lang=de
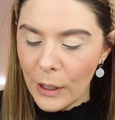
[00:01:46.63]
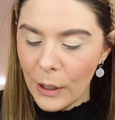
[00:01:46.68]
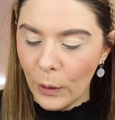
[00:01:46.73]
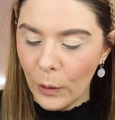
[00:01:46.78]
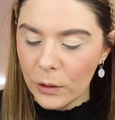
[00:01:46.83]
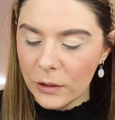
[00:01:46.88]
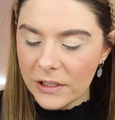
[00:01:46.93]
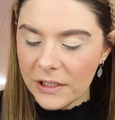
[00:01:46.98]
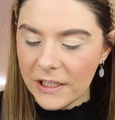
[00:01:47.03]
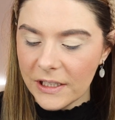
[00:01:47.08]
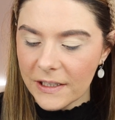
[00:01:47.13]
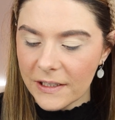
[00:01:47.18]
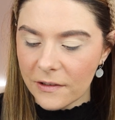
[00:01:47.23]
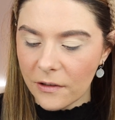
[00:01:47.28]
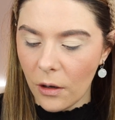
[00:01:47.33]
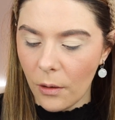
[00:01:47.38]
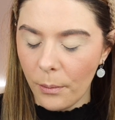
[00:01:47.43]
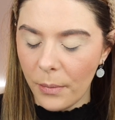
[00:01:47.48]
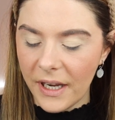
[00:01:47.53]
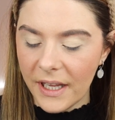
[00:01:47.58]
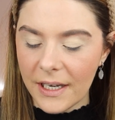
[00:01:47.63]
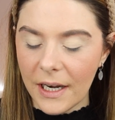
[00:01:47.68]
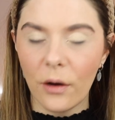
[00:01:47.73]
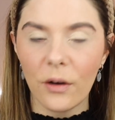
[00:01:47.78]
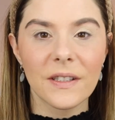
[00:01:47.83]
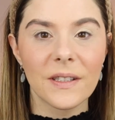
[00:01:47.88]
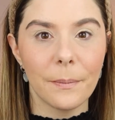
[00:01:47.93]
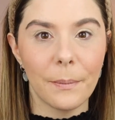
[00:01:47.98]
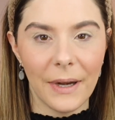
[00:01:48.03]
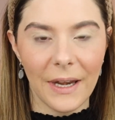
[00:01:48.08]
Und die ist komplett
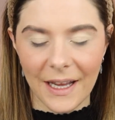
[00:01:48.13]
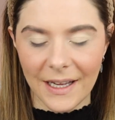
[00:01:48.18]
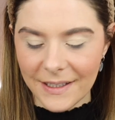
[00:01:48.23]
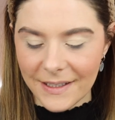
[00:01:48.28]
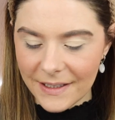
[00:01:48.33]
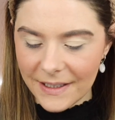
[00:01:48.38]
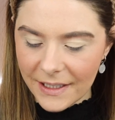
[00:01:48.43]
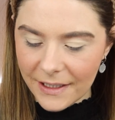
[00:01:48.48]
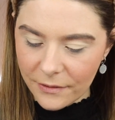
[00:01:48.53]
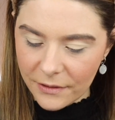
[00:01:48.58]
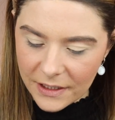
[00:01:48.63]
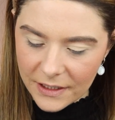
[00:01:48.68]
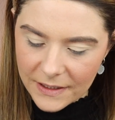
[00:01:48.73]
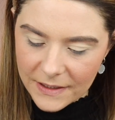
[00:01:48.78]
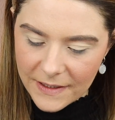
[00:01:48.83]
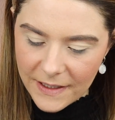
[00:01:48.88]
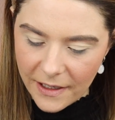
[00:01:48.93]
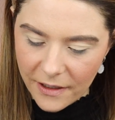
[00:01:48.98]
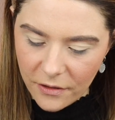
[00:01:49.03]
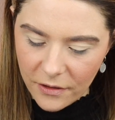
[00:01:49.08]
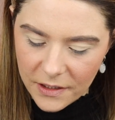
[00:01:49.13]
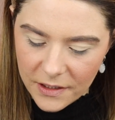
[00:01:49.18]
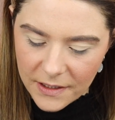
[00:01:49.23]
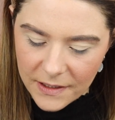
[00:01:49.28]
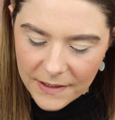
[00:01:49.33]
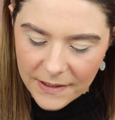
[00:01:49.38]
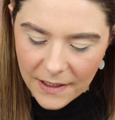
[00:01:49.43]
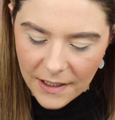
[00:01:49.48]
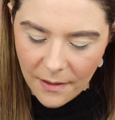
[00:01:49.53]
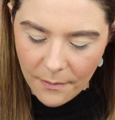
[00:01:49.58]
aus Plastik. Und ich zeige euch
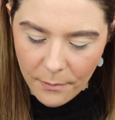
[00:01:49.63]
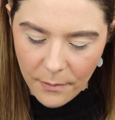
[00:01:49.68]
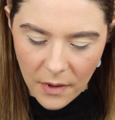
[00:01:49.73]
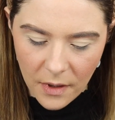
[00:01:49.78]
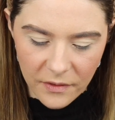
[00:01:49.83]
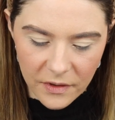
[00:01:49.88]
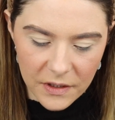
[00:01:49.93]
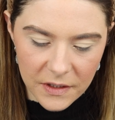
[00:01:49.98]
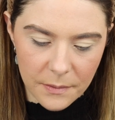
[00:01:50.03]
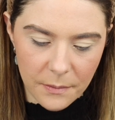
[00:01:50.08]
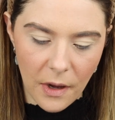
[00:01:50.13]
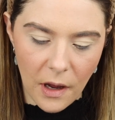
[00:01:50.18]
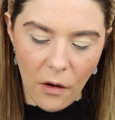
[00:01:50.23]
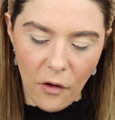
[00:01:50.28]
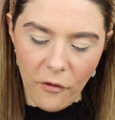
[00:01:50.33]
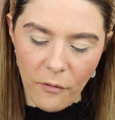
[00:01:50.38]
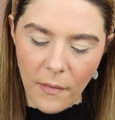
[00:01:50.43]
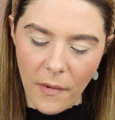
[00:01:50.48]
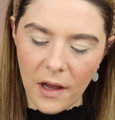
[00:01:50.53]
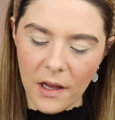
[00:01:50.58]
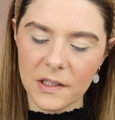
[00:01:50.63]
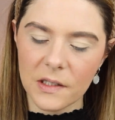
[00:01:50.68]
jetzt gerade mal, wenn ich es mal aufmache.